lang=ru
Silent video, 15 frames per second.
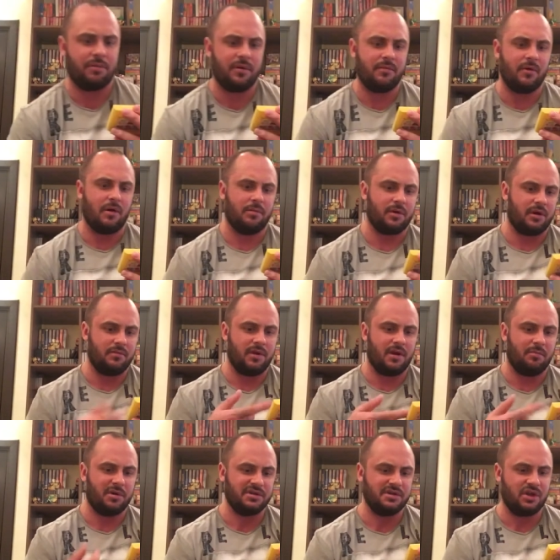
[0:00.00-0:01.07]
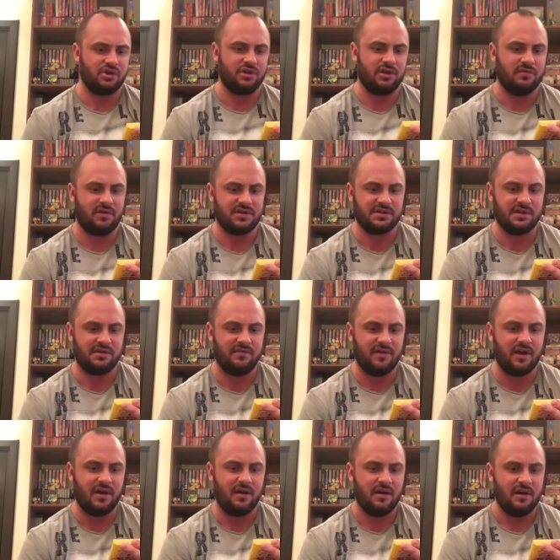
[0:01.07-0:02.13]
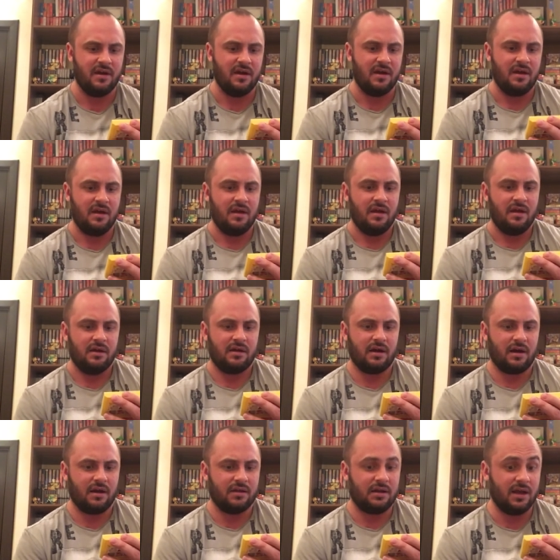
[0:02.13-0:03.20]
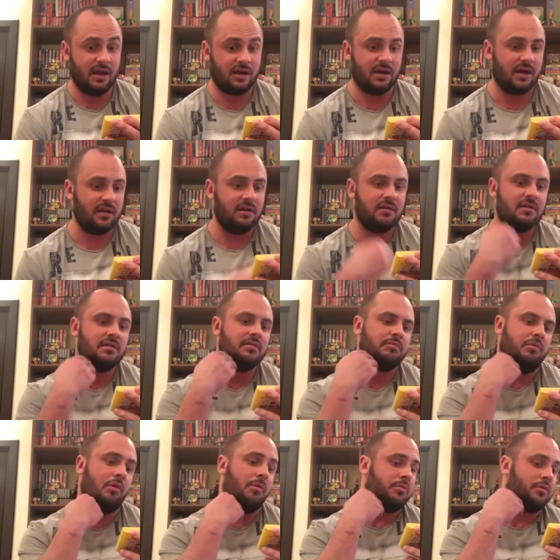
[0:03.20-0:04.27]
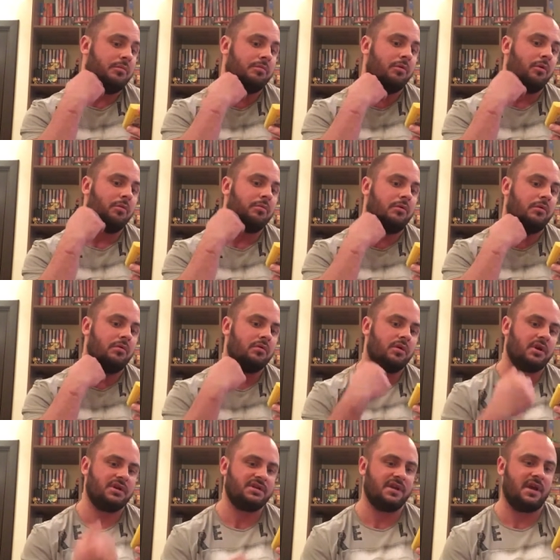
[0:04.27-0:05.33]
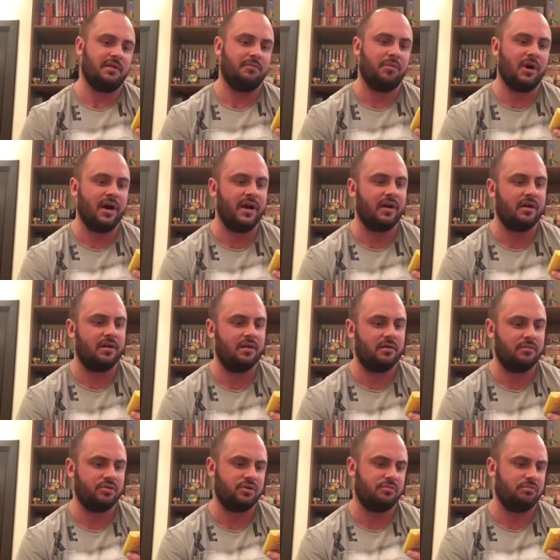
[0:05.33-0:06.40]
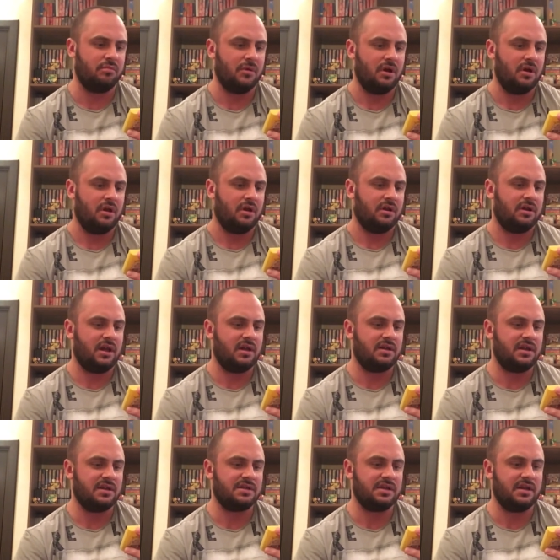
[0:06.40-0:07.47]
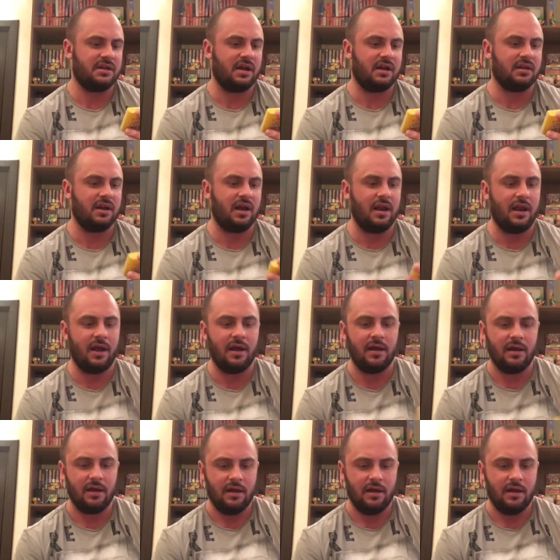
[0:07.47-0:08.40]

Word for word: я понимаю, по крайней мере, обозначены 22, каратека, помню, помню, сайдбайк, в общем, тетрисы и так далее.